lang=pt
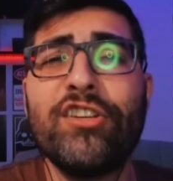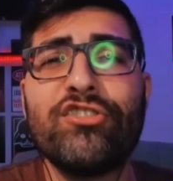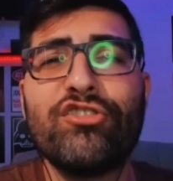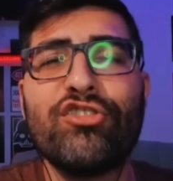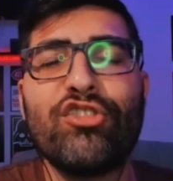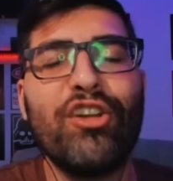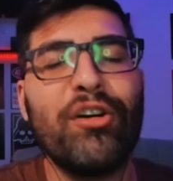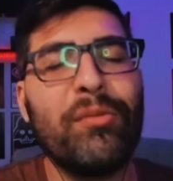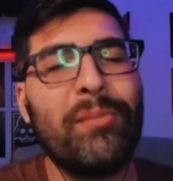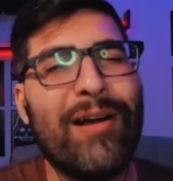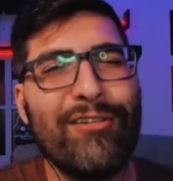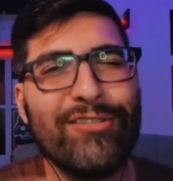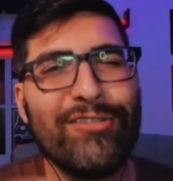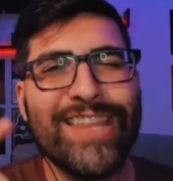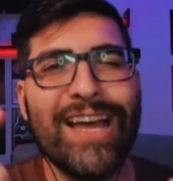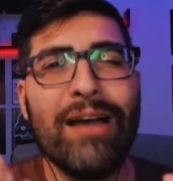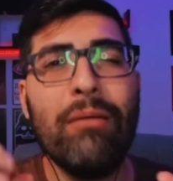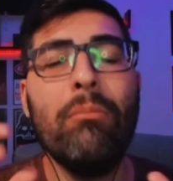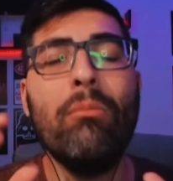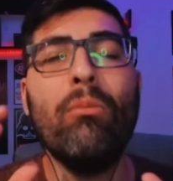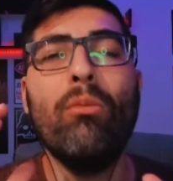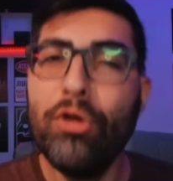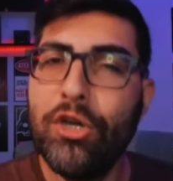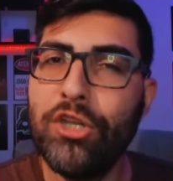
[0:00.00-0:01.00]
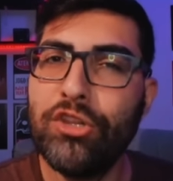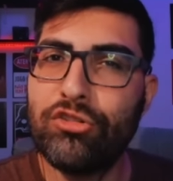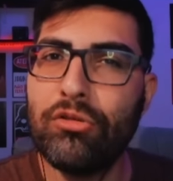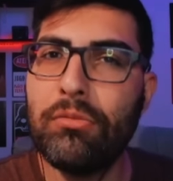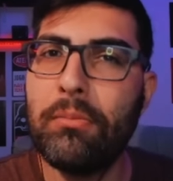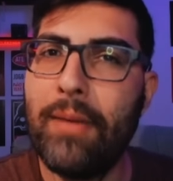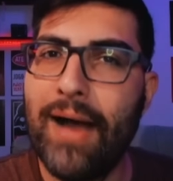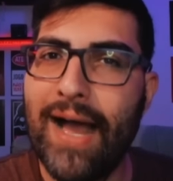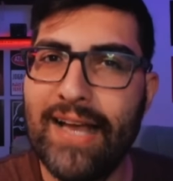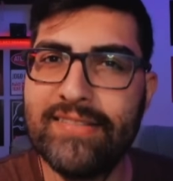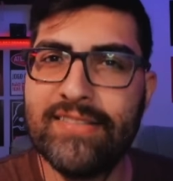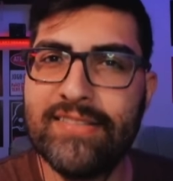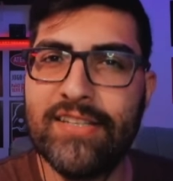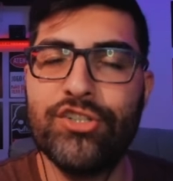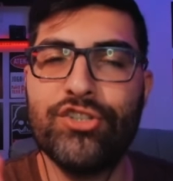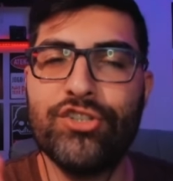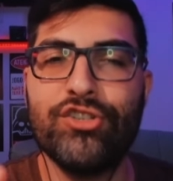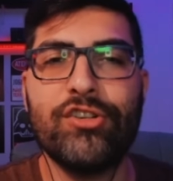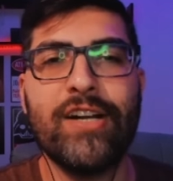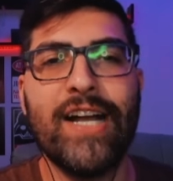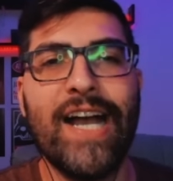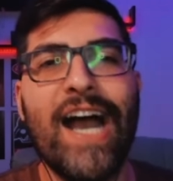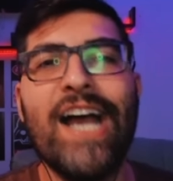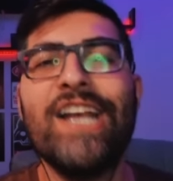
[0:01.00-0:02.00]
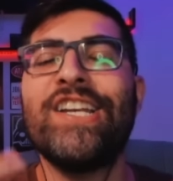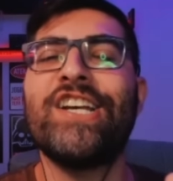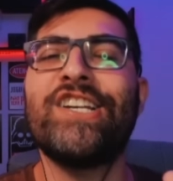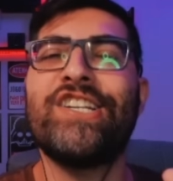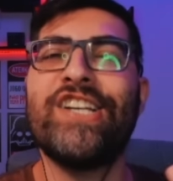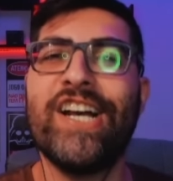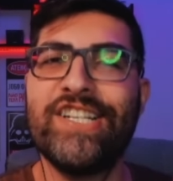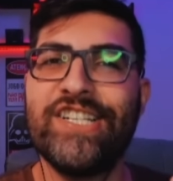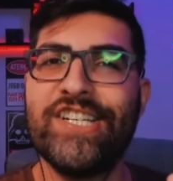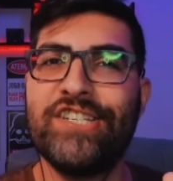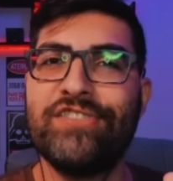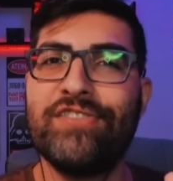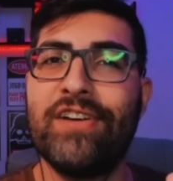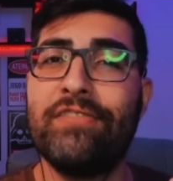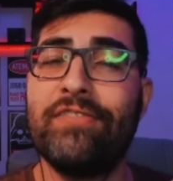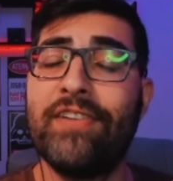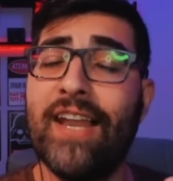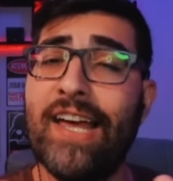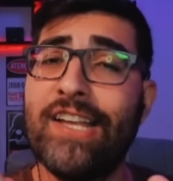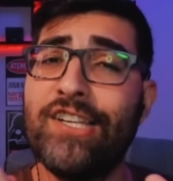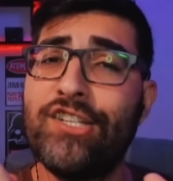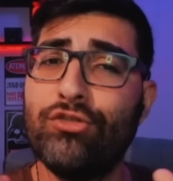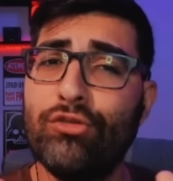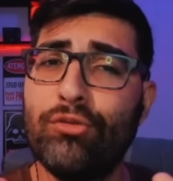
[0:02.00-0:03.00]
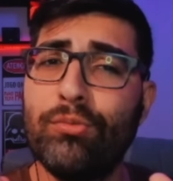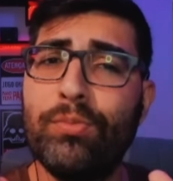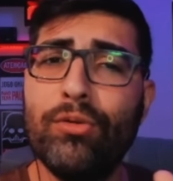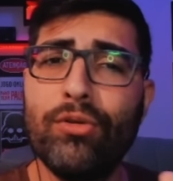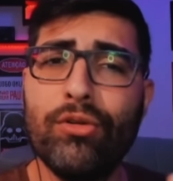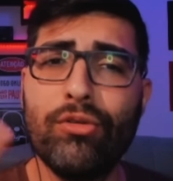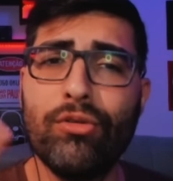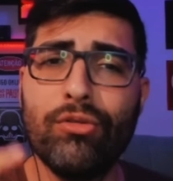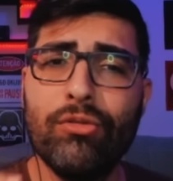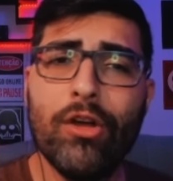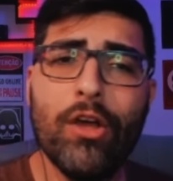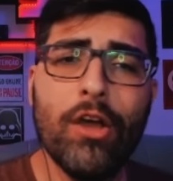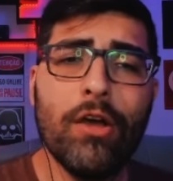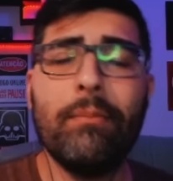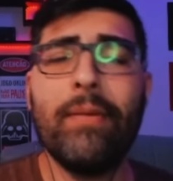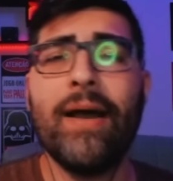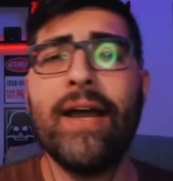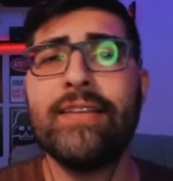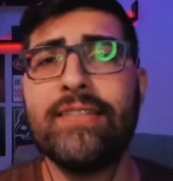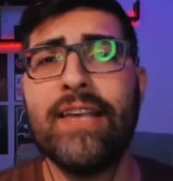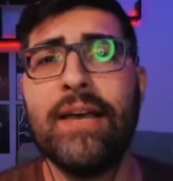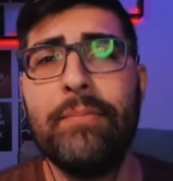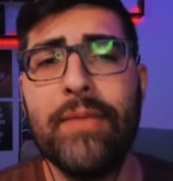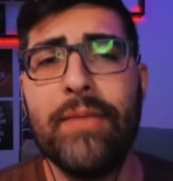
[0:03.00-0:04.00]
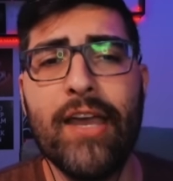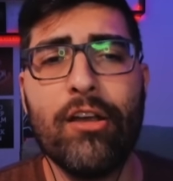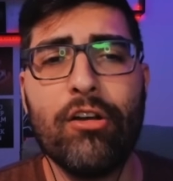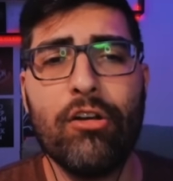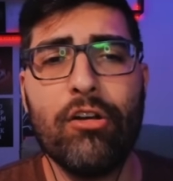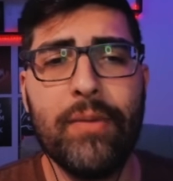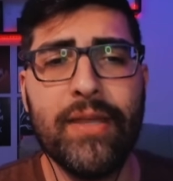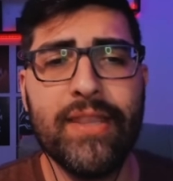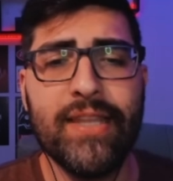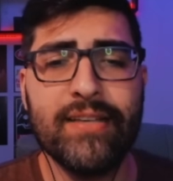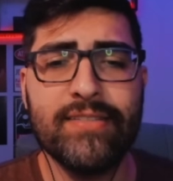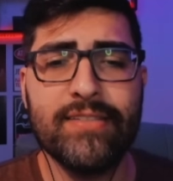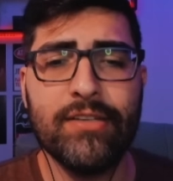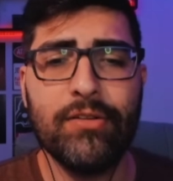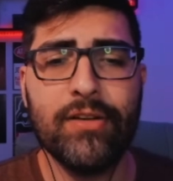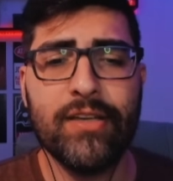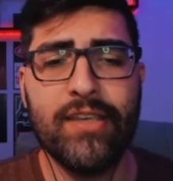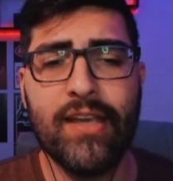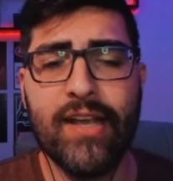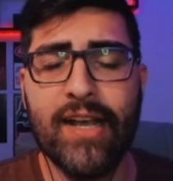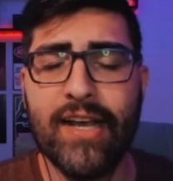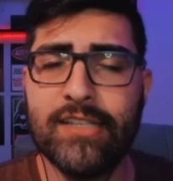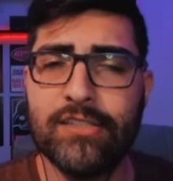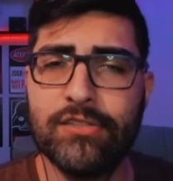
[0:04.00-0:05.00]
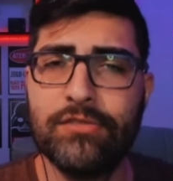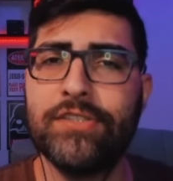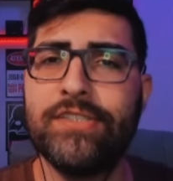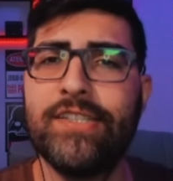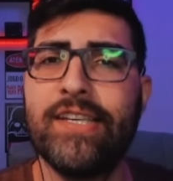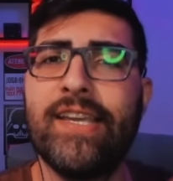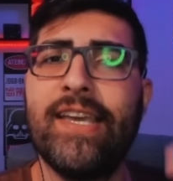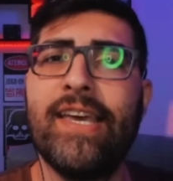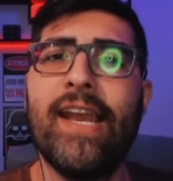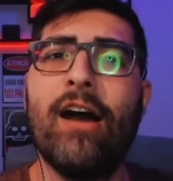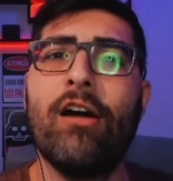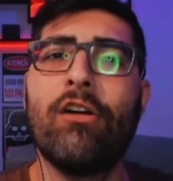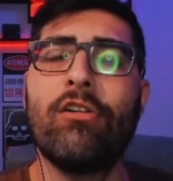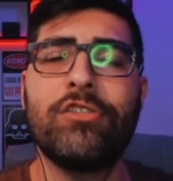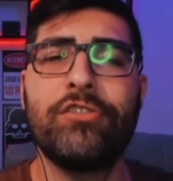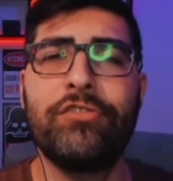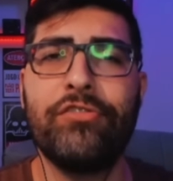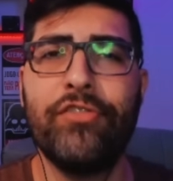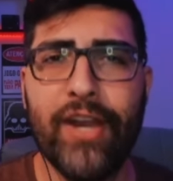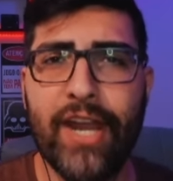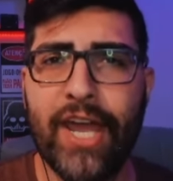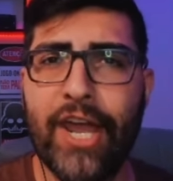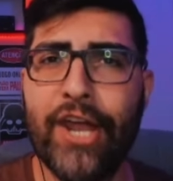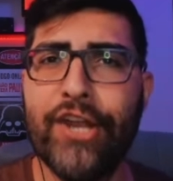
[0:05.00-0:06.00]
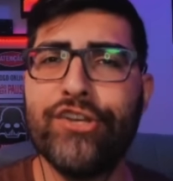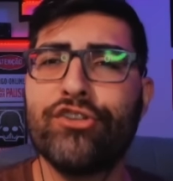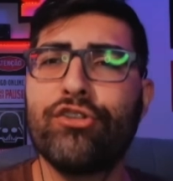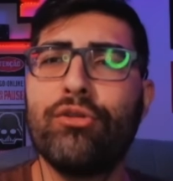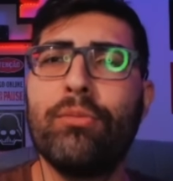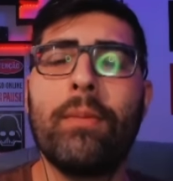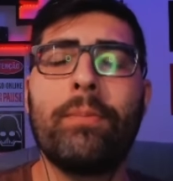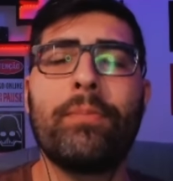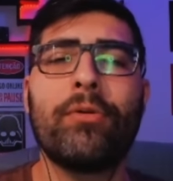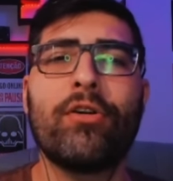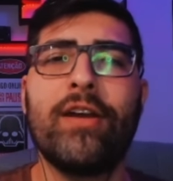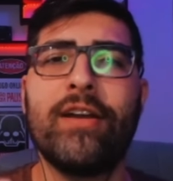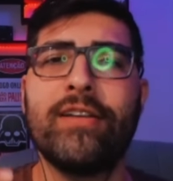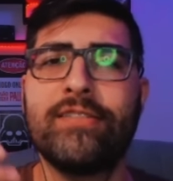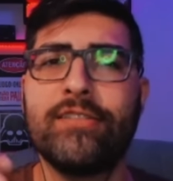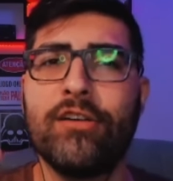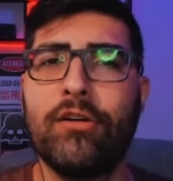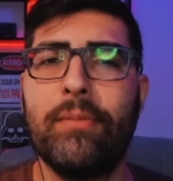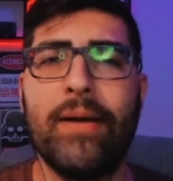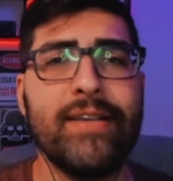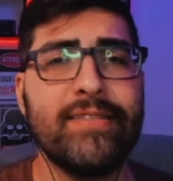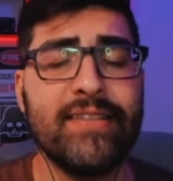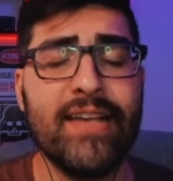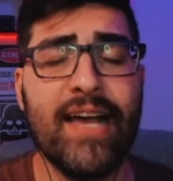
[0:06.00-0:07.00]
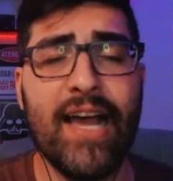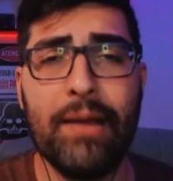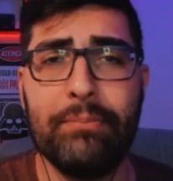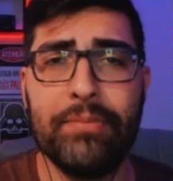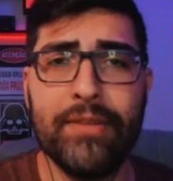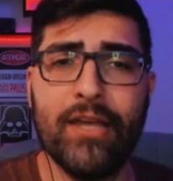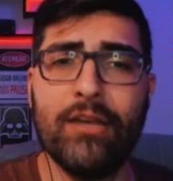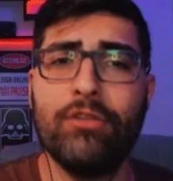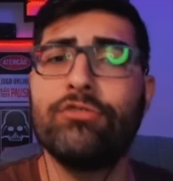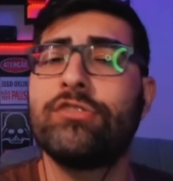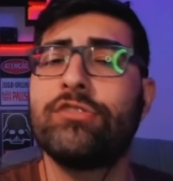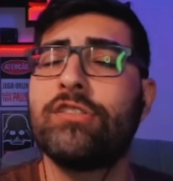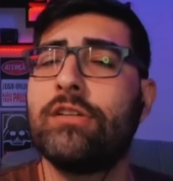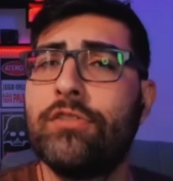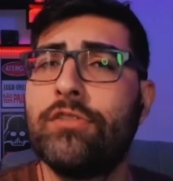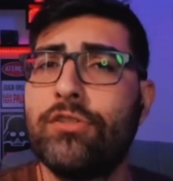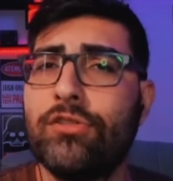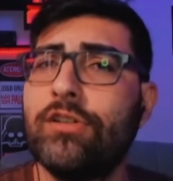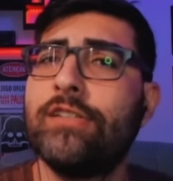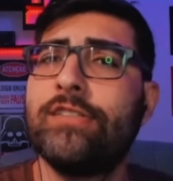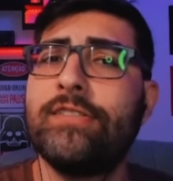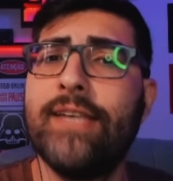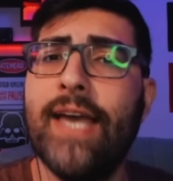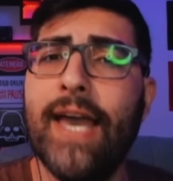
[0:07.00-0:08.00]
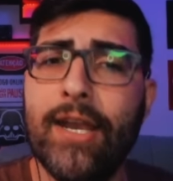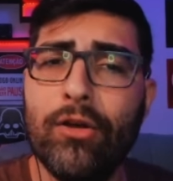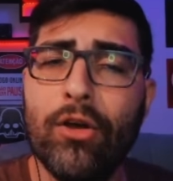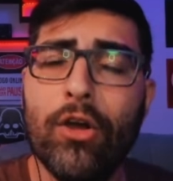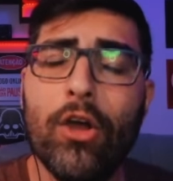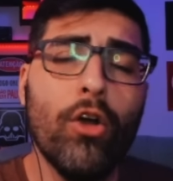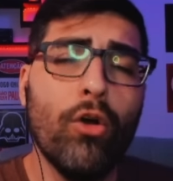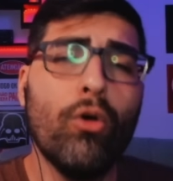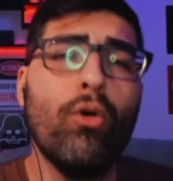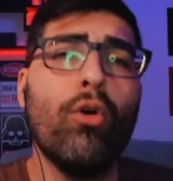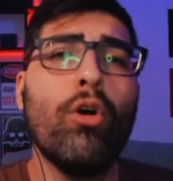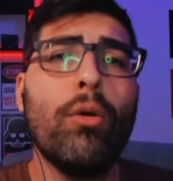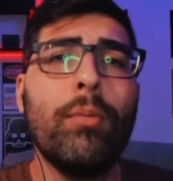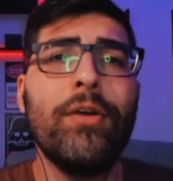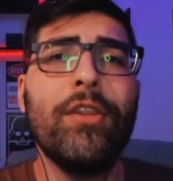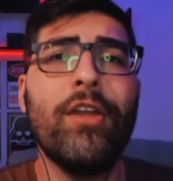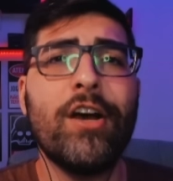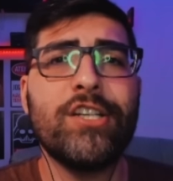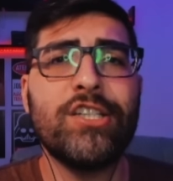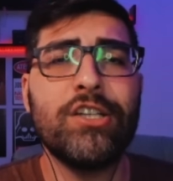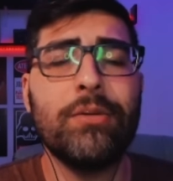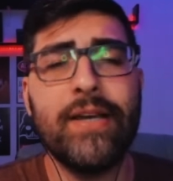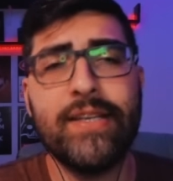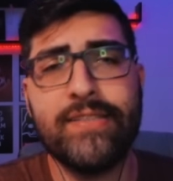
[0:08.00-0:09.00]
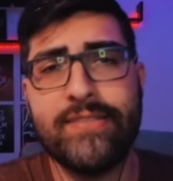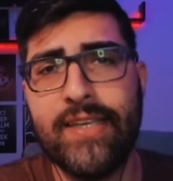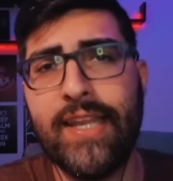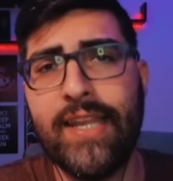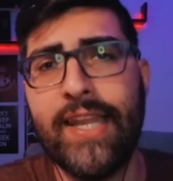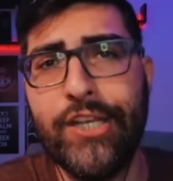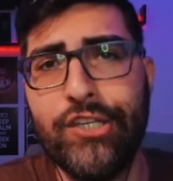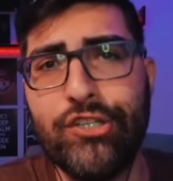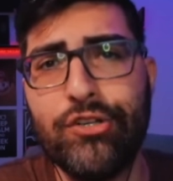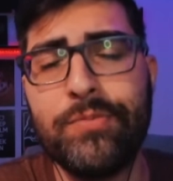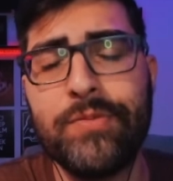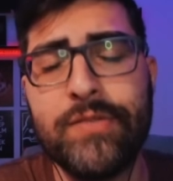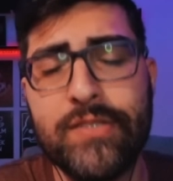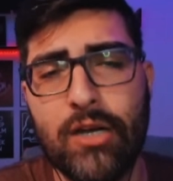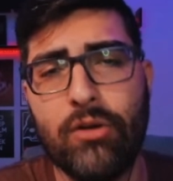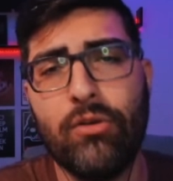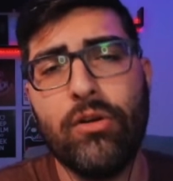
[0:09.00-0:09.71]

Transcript: do Global tá muito massa de jogar, já já a gente vai falar de um por um, mas a minha recomendação aqui, caso você queira algo diferente, com uma progressão mais rápida em um servidor sério, o Rubinot é uma excelente opção,